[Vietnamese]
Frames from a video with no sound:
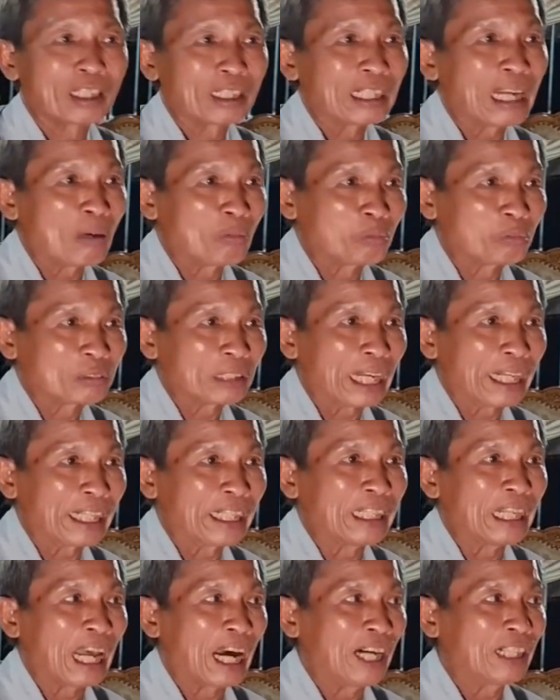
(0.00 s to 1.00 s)
đông
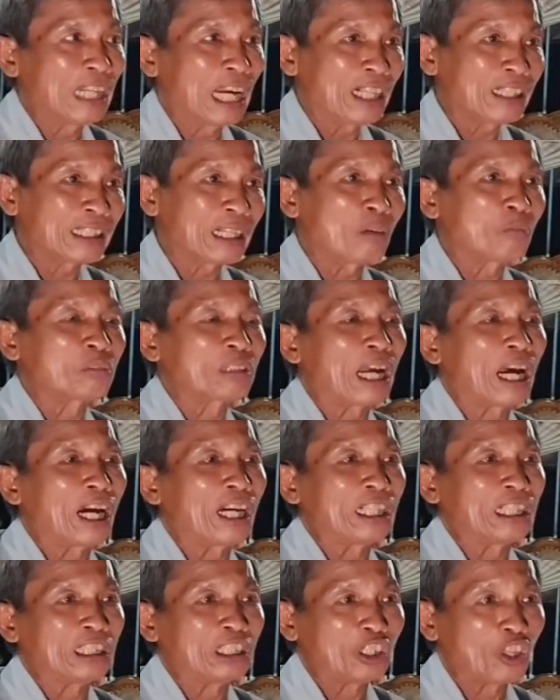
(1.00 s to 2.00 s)
tây lỡ đất long
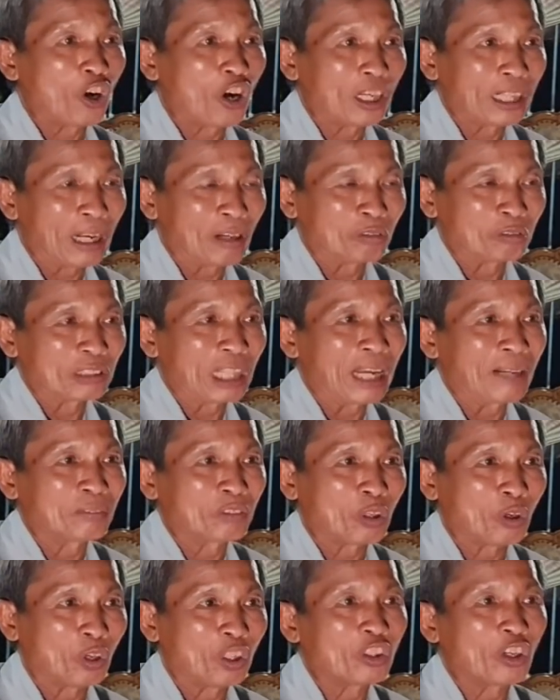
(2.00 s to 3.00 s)
trời do lòng tham
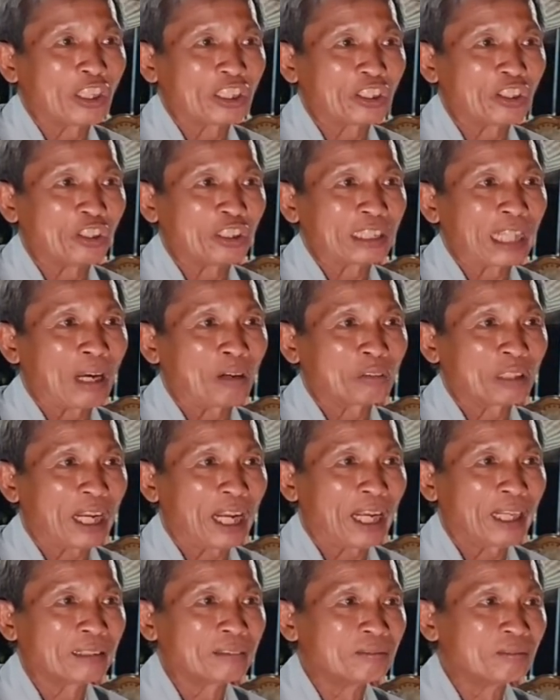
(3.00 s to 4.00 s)
của loài người tạo
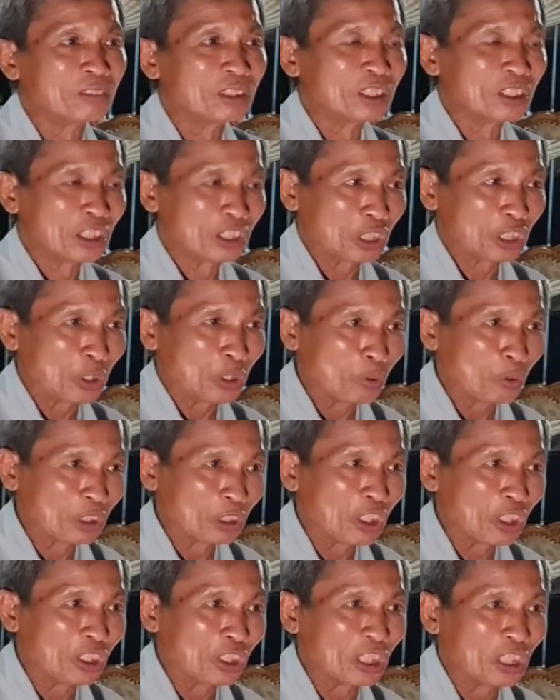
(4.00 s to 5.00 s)
ra nhiều
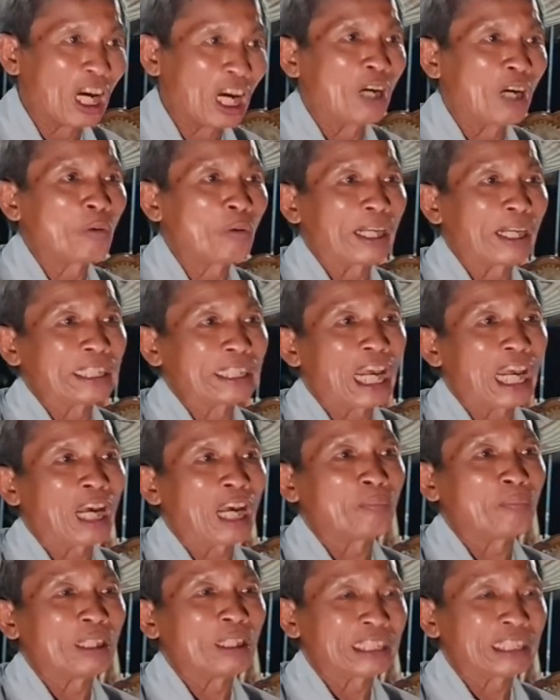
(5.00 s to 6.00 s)
người, người ở ngoài
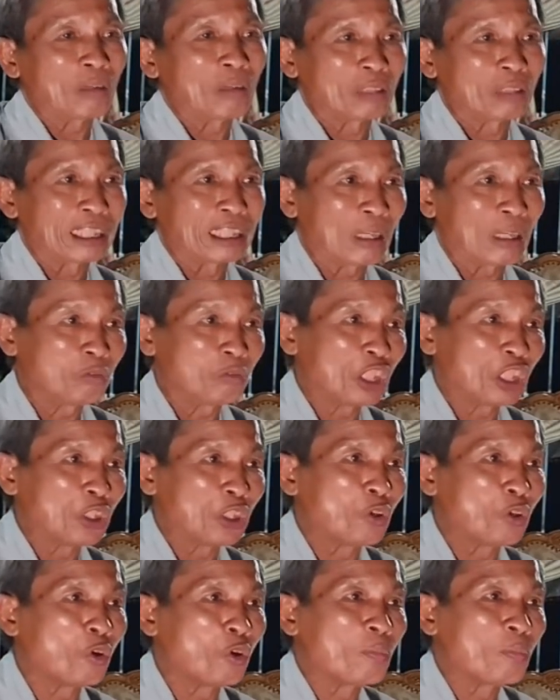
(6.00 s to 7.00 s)
da bên trong là giống
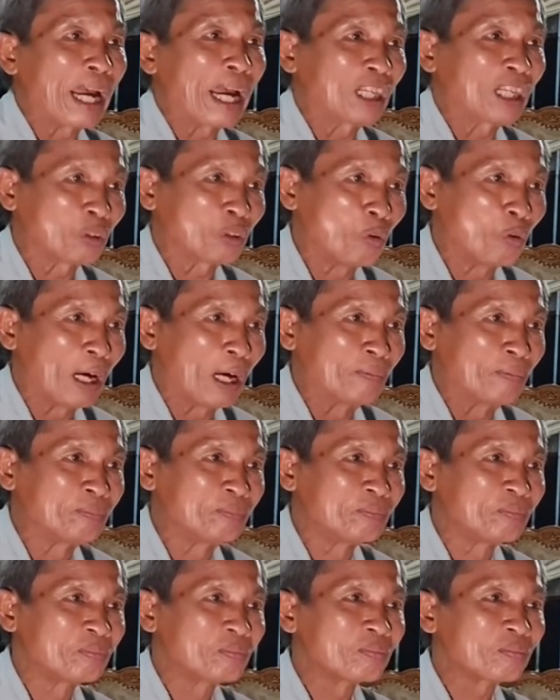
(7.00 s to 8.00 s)
yêu ma thú hồng
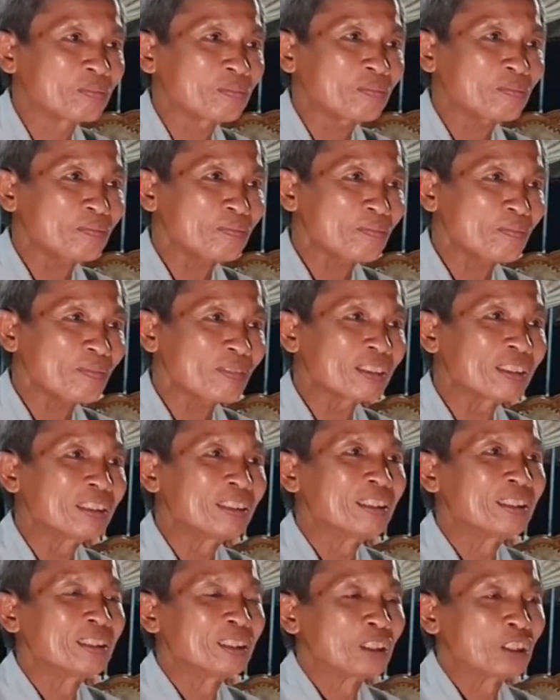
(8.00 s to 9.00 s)

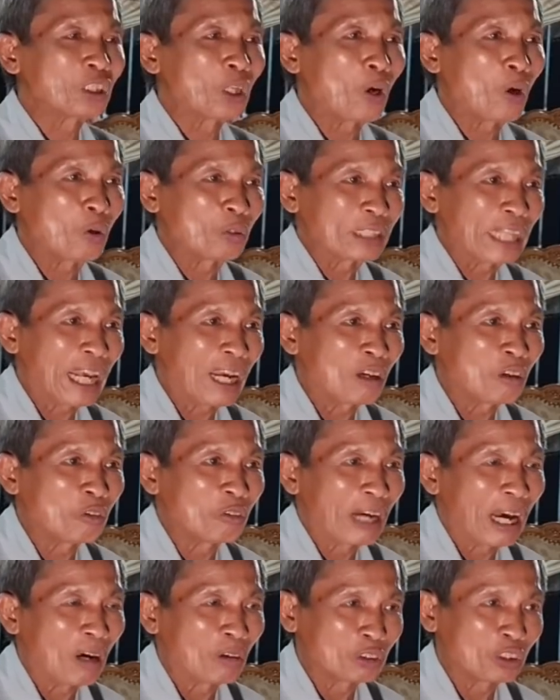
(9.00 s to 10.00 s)
xô nhau
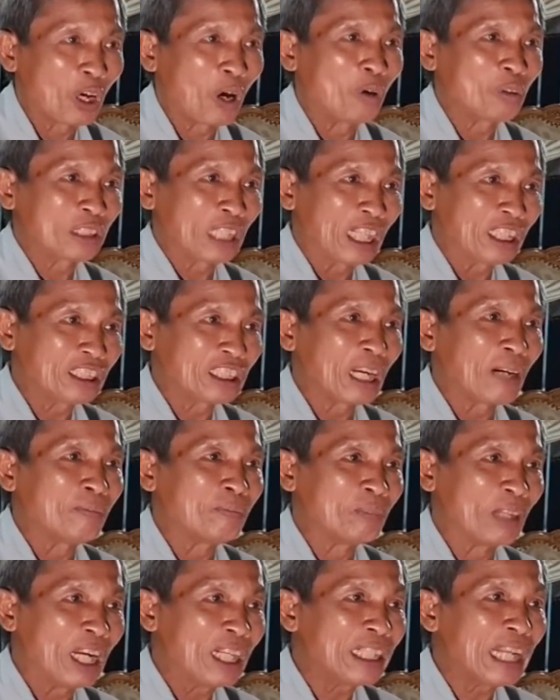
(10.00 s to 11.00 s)
vào chỗ chết
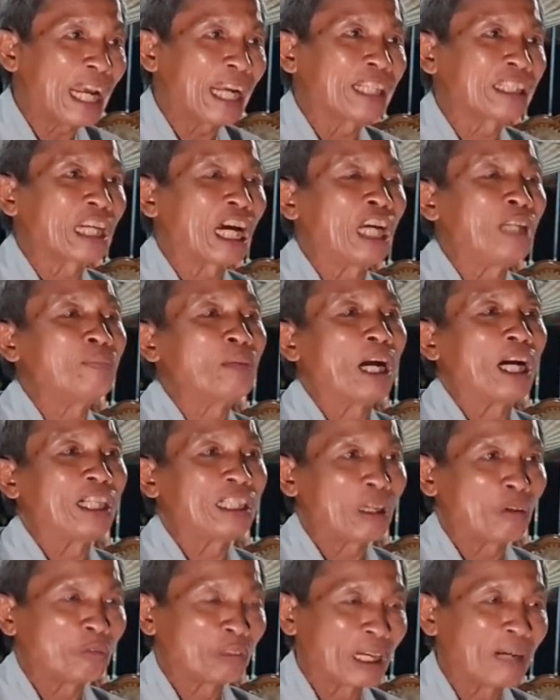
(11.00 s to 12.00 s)
chùm ít ai cởi mở
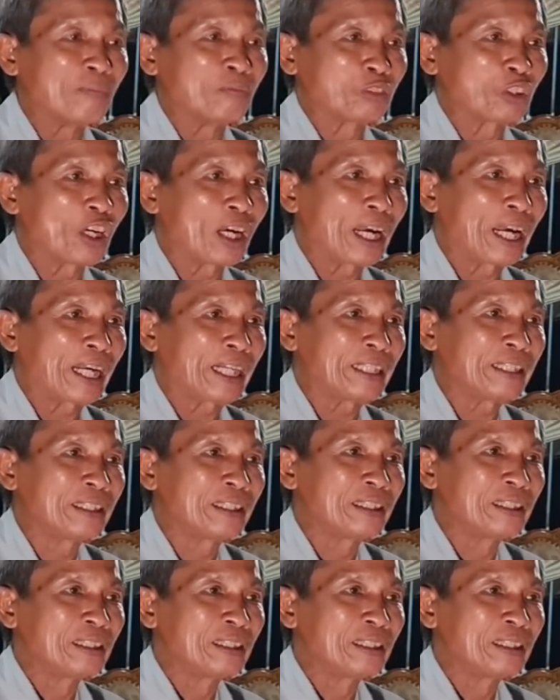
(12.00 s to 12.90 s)
gông cùm cho ai